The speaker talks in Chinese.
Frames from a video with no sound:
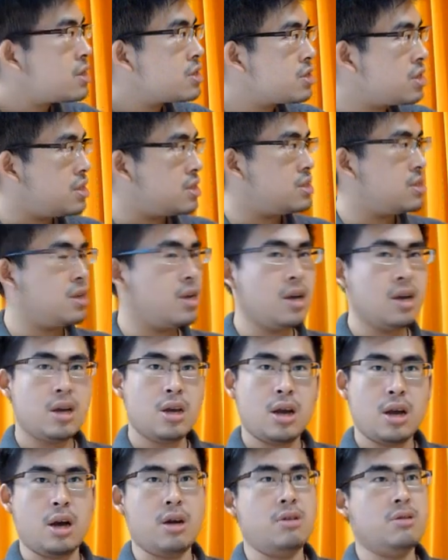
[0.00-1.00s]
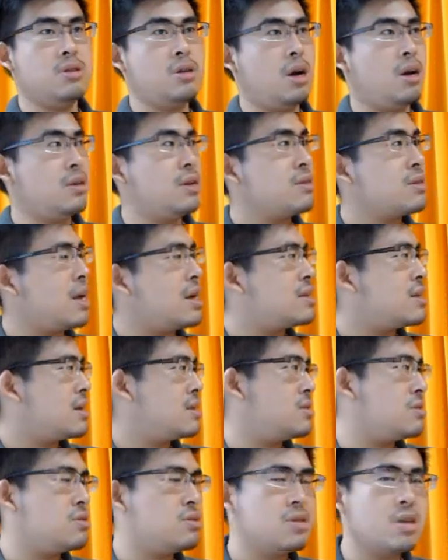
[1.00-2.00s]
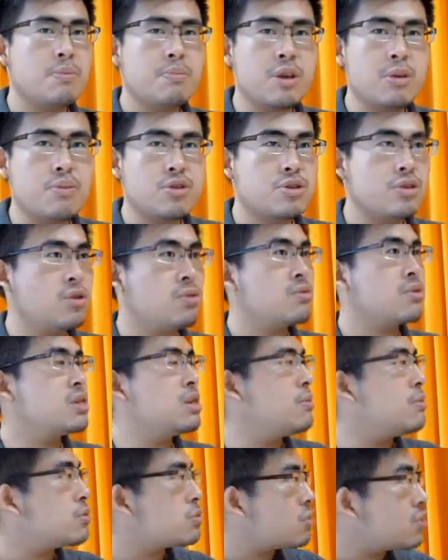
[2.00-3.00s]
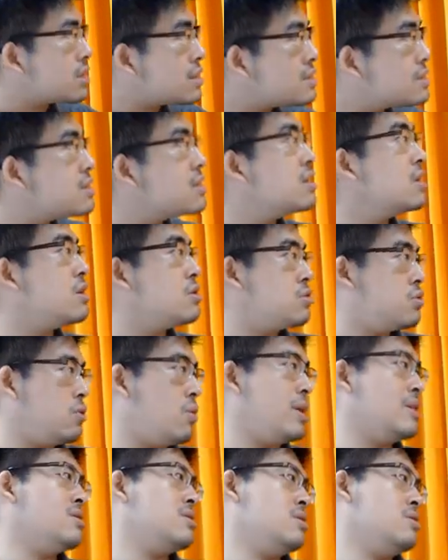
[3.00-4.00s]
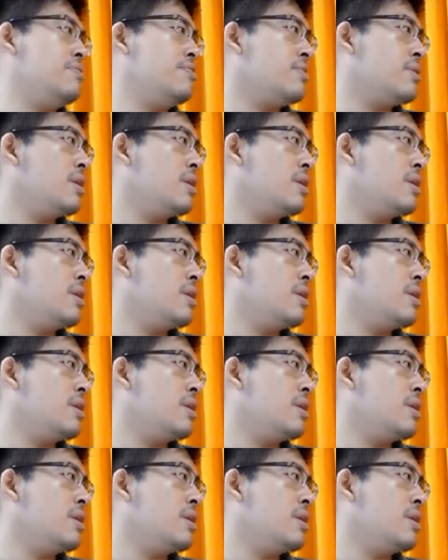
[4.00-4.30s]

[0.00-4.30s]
这些啊，好像大家其实也并不是用这么多的精力去关心。